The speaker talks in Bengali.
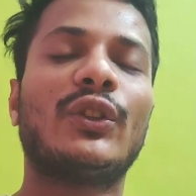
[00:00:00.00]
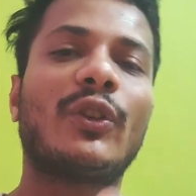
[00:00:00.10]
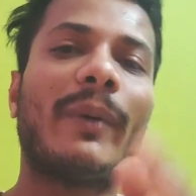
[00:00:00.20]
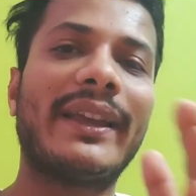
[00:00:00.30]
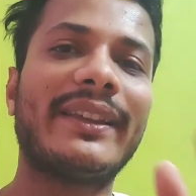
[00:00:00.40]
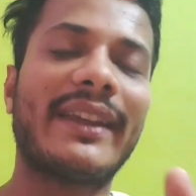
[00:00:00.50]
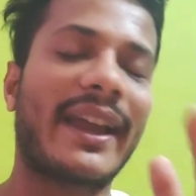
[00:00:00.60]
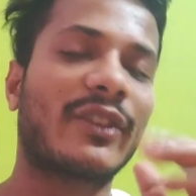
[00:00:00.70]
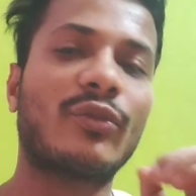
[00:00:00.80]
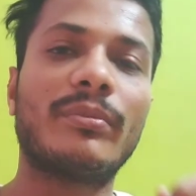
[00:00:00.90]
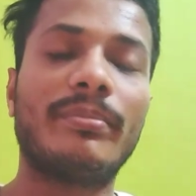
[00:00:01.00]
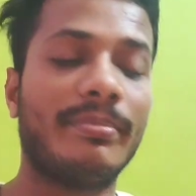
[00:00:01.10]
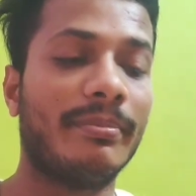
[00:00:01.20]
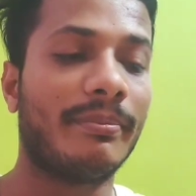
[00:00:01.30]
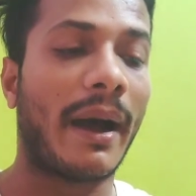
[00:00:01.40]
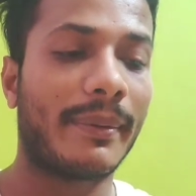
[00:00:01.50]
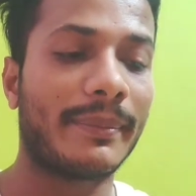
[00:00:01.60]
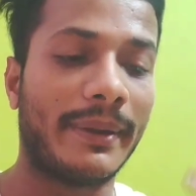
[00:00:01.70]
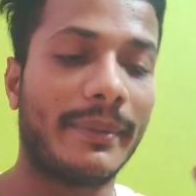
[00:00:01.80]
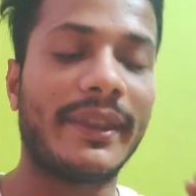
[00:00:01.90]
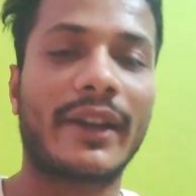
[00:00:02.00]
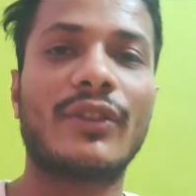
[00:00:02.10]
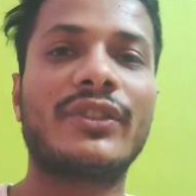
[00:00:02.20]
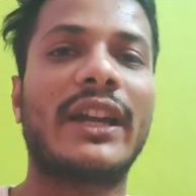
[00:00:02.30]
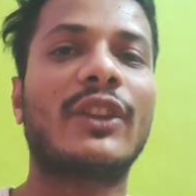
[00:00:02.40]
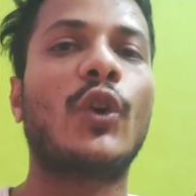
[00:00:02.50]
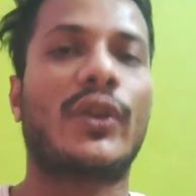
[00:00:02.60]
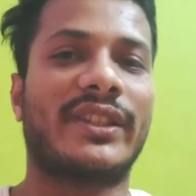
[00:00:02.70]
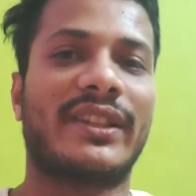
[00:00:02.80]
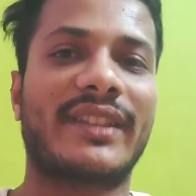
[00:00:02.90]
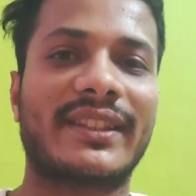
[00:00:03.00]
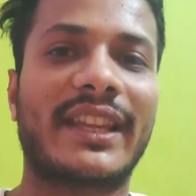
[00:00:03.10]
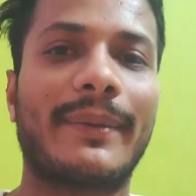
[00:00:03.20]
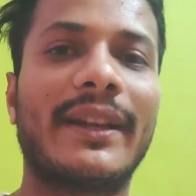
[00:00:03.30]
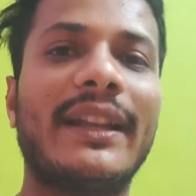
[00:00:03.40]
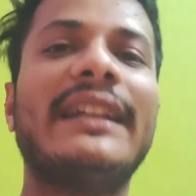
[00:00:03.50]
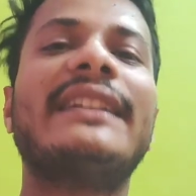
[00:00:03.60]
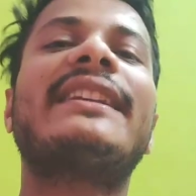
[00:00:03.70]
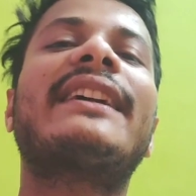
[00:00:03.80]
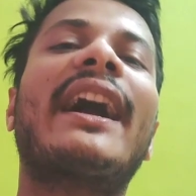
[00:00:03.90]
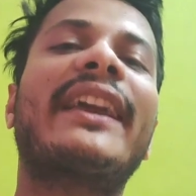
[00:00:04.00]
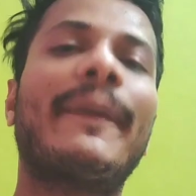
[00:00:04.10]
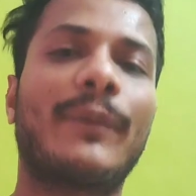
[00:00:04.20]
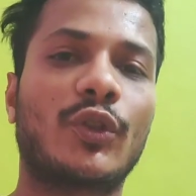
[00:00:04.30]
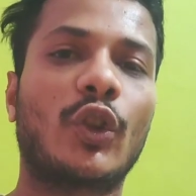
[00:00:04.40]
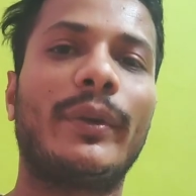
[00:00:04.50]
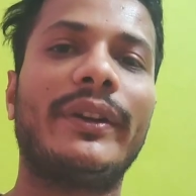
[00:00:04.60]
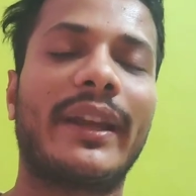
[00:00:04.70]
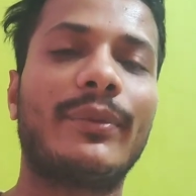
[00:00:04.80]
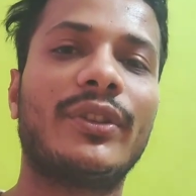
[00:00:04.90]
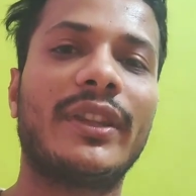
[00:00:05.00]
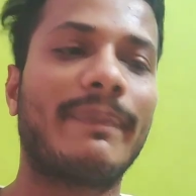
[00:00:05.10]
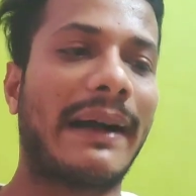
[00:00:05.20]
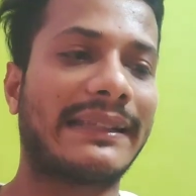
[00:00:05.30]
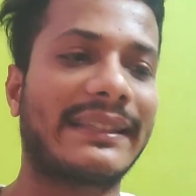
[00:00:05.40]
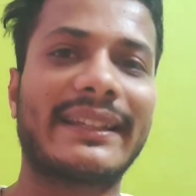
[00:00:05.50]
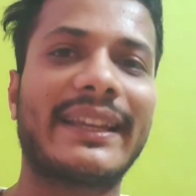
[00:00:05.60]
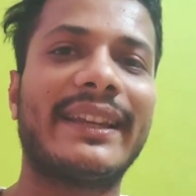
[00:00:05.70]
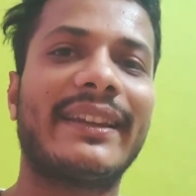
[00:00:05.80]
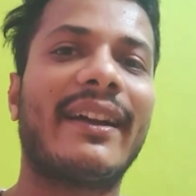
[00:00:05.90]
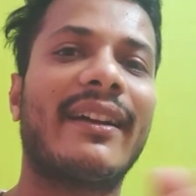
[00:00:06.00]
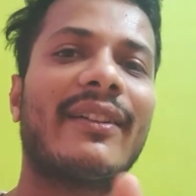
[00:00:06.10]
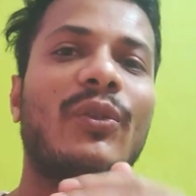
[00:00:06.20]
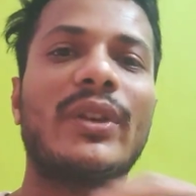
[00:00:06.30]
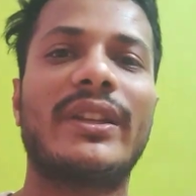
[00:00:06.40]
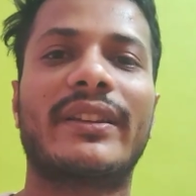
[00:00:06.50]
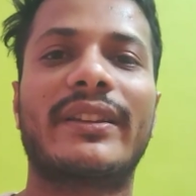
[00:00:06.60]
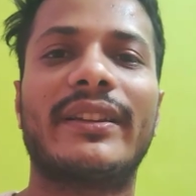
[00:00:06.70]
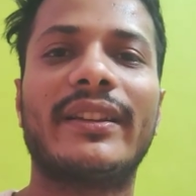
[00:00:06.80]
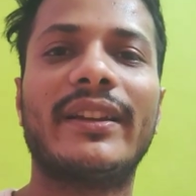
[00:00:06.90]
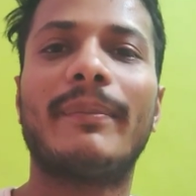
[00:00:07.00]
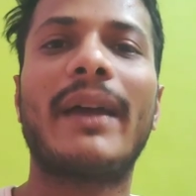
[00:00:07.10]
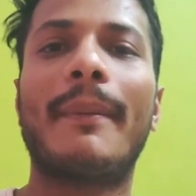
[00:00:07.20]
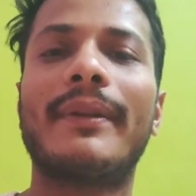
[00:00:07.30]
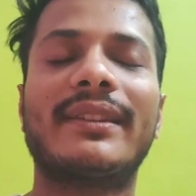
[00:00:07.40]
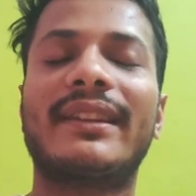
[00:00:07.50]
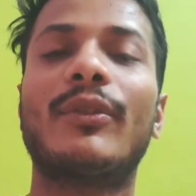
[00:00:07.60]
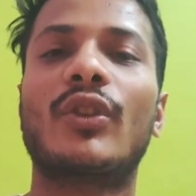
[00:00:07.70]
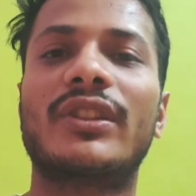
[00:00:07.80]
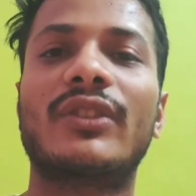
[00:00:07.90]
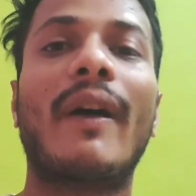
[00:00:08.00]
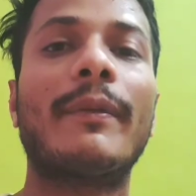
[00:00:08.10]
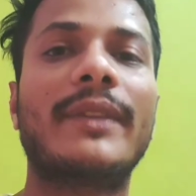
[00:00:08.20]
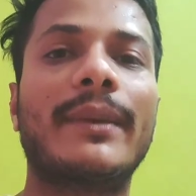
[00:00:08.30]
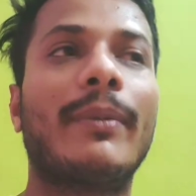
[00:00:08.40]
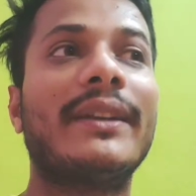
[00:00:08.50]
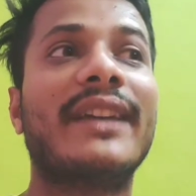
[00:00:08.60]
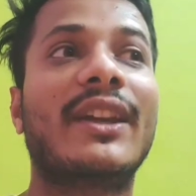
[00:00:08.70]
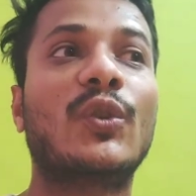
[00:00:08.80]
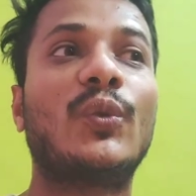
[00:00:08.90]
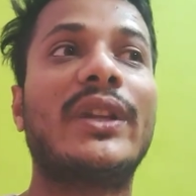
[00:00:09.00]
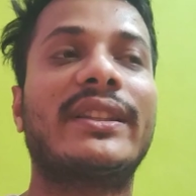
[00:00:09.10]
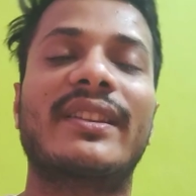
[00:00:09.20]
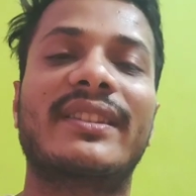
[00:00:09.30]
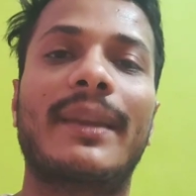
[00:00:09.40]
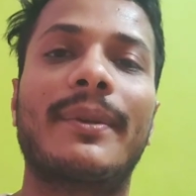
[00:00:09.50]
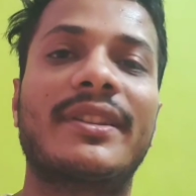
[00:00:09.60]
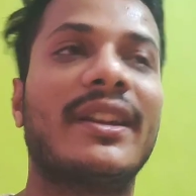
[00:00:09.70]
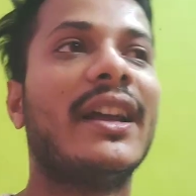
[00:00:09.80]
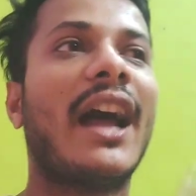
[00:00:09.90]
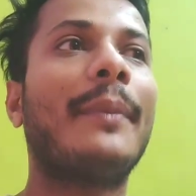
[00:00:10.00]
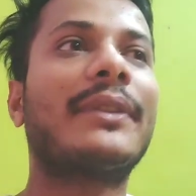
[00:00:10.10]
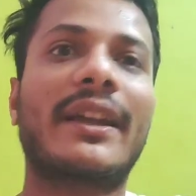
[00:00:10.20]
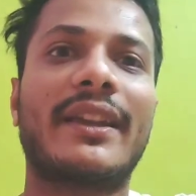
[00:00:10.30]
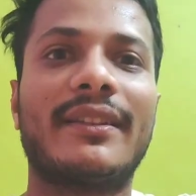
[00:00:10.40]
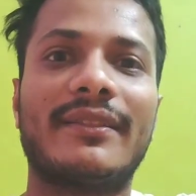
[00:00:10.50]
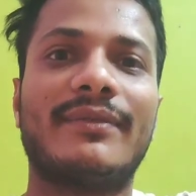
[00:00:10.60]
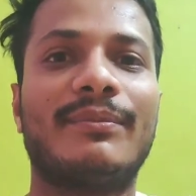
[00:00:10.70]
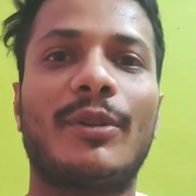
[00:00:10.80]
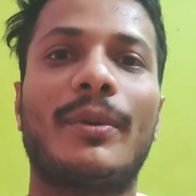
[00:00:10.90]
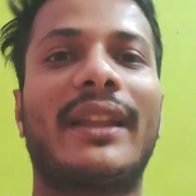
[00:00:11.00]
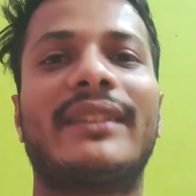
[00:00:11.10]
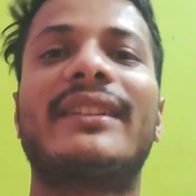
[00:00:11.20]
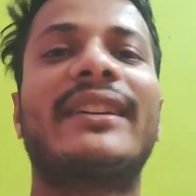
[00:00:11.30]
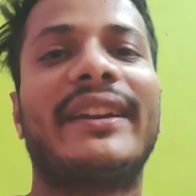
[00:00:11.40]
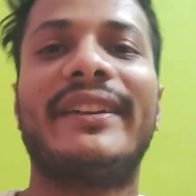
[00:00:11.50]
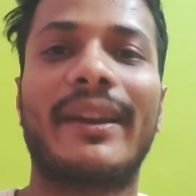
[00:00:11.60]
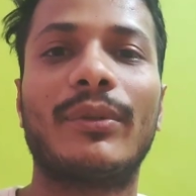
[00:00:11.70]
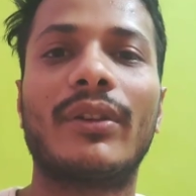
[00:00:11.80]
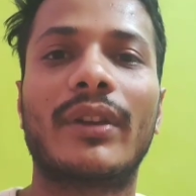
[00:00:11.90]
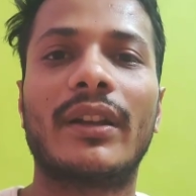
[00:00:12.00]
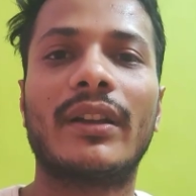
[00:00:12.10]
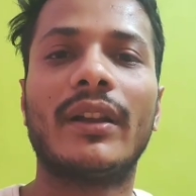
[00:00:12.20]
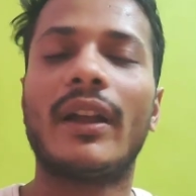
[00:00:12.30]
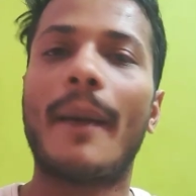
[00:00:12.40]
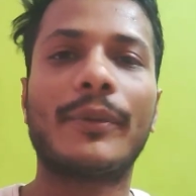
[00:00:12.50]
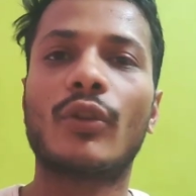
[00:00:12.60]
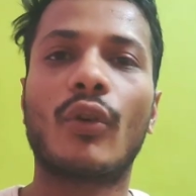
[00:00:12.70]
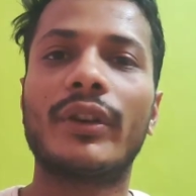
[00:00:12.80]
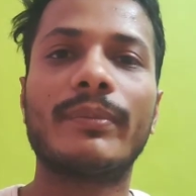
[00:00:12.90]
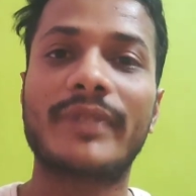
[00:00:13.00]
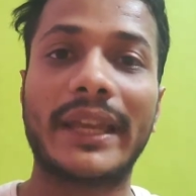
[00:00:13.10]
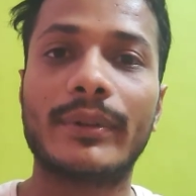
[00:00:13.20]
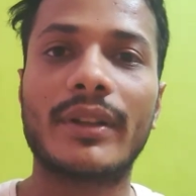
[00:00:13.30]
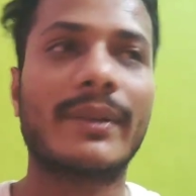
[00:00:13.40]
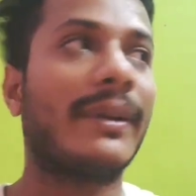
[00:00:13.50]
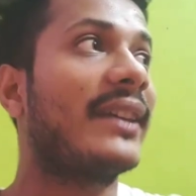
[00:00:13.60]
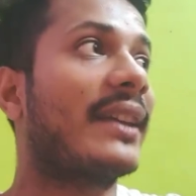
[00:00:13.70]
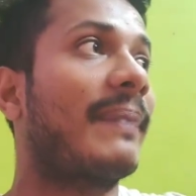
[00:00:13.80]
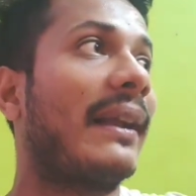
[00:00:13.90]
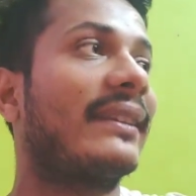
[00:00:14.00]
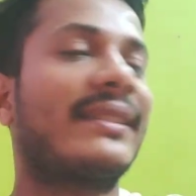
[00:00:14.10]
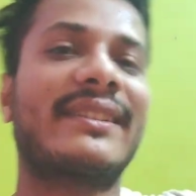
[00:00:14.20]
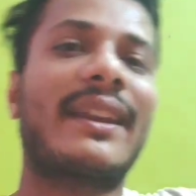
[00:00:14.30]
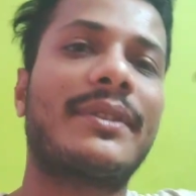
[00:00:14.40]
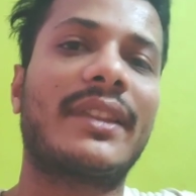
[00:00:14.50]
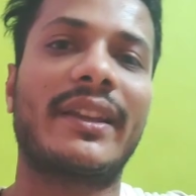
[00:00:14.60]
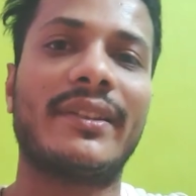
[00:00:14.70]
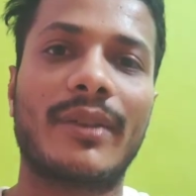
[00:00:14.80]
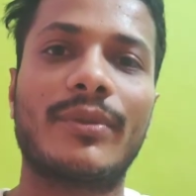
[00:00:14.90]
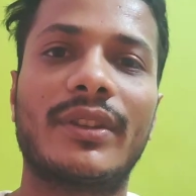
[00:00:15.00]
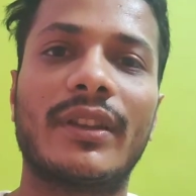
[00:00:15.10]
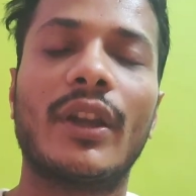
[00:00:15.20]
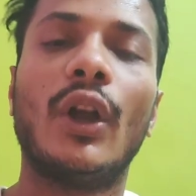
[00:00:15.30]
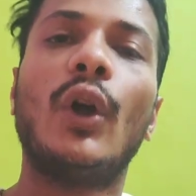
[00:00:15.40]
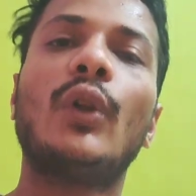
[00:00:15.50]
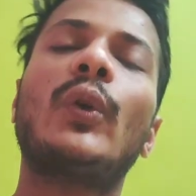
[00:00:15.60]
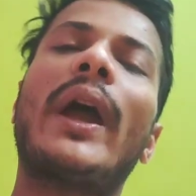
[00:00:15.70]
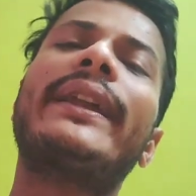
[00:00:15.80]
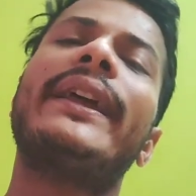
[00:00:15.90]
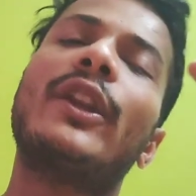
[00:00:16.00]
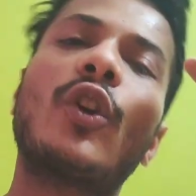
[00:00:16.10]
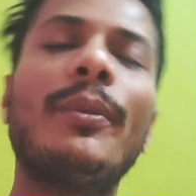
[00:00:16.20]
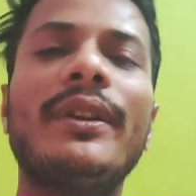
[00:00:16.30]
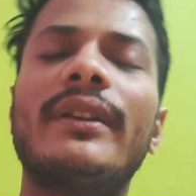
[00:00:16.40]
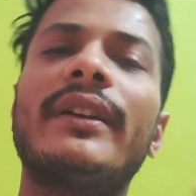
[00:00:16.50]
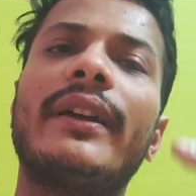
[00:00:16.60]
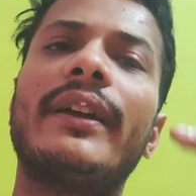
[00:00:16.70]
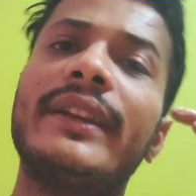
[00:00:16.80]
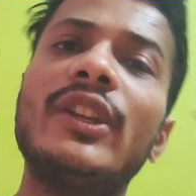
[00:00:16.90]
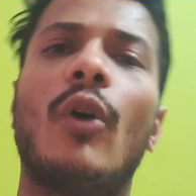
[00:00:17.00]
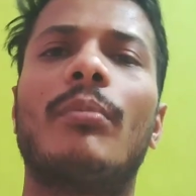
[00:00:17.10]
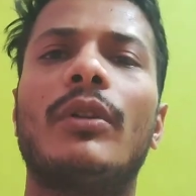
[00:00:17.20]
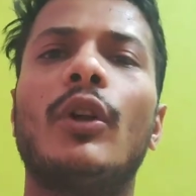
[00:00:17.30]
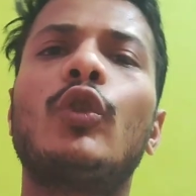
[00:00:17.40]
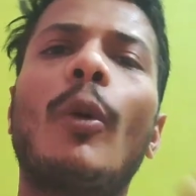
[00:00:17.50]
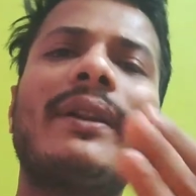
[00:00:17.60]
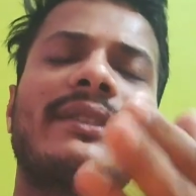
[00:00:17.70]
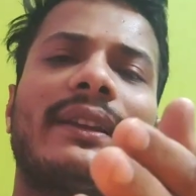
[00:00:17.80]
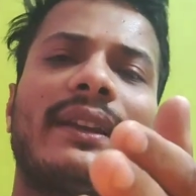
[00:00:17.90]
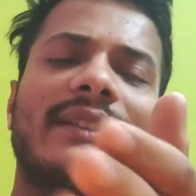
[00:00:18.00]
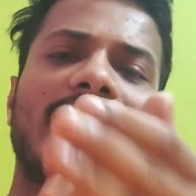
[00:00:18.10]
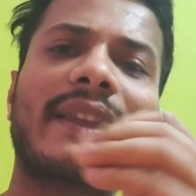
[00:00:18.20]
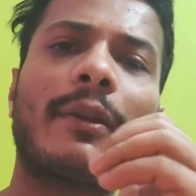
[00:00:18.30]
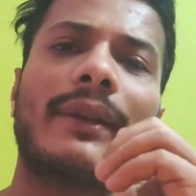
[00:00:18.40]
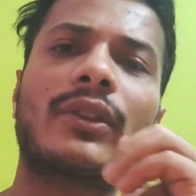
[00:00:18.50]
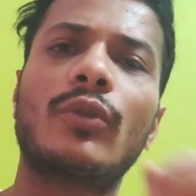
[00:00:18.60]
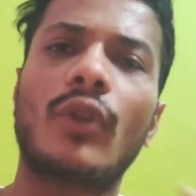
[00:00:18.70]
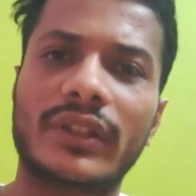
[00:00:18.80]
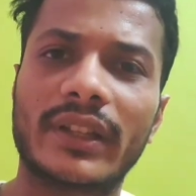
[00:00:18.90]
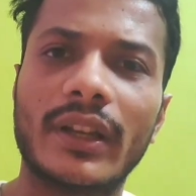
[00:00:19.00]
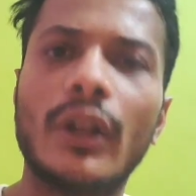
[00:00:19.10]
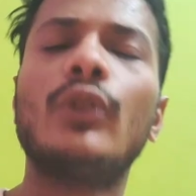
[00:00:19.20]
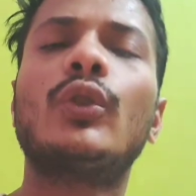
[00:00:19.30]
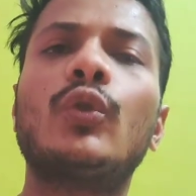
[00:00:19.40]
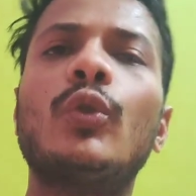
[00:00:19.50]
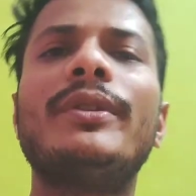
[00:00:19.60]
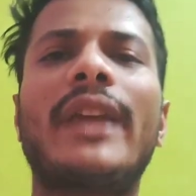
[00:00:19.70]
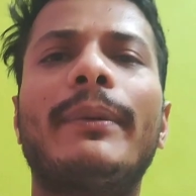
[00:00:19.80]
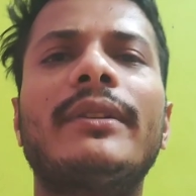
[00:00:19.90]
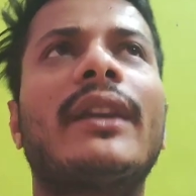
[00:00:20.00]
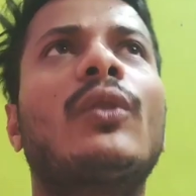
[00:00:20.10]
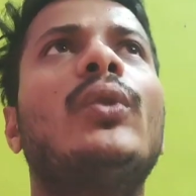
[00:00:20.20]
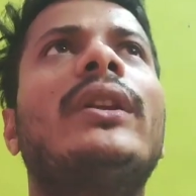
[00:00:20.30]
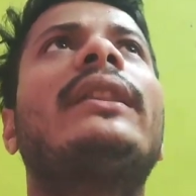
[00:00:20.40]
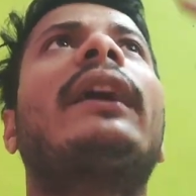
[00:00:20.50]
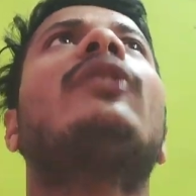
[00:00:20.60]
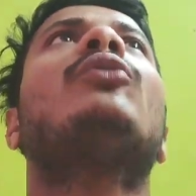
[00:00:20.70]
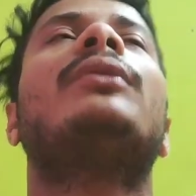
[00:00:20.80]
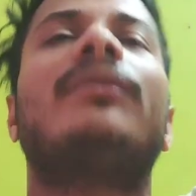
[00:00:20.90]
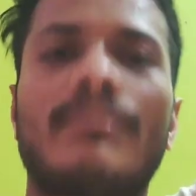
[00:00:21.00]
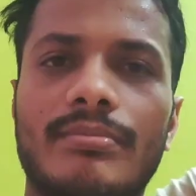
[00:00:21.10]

তো ভাই একটা তুমি ভাবে ভেবে দেখো যার দশ হাজার সাবস্ক্রাইবার সে কাকে অ্যাপ্রোচ করবে ইন্টারভিউ নিতে পাঁচ হাজারকে না কুড়ি হাজারকে ভাই আমার সাবস্ক্রাইবার দশ হাজার তো আমি চাইবো ভাই যার কুড়ি হাজার সাবস্ক্রাইব আছে আমি তাকে বলবো দাদা দাদা এটা ইন্টারভিউ দাও না আমি তো কখনোই চাইবো না যে ভাই যার পাঁচ হাজার সাবস্ক্রাইব আছে তাকে ইন্টারভিউ দিতে তো এটা এরকমই নিয়ম তোমার চ্যানেলে সাবস্ক্রাইব মাত্র দশ হাজার তো তুমি চাইবে যার কুড়ি হাজার তাকে তুমি